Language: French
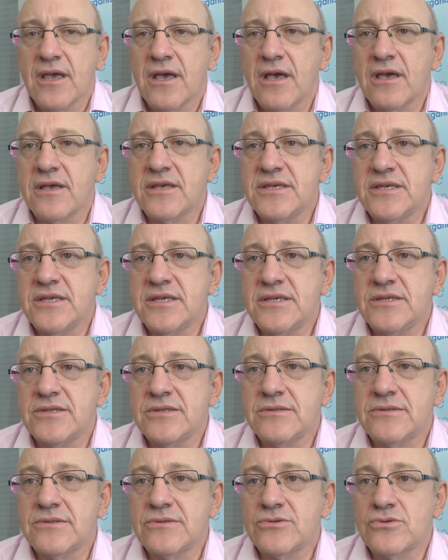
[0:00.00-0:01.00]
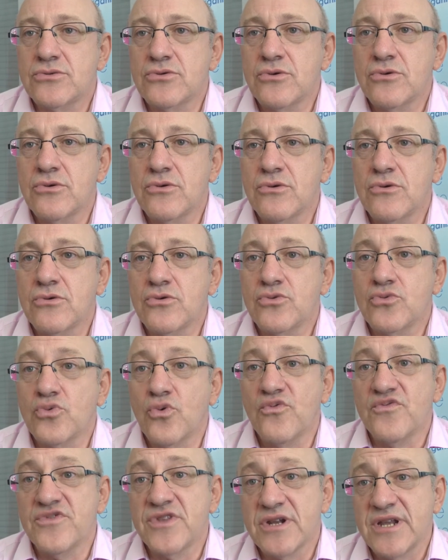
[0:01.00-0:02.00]
euh, qui se
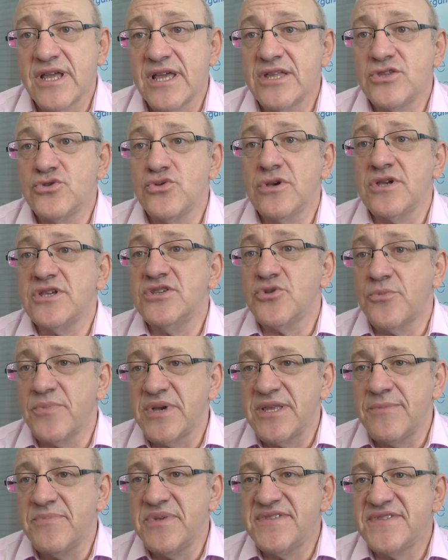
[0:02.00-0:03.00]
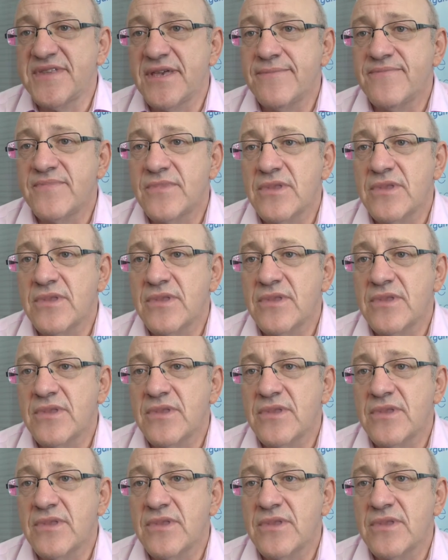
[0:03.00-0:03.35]
trouvent dans la nature, qui ne sont pas dépistés.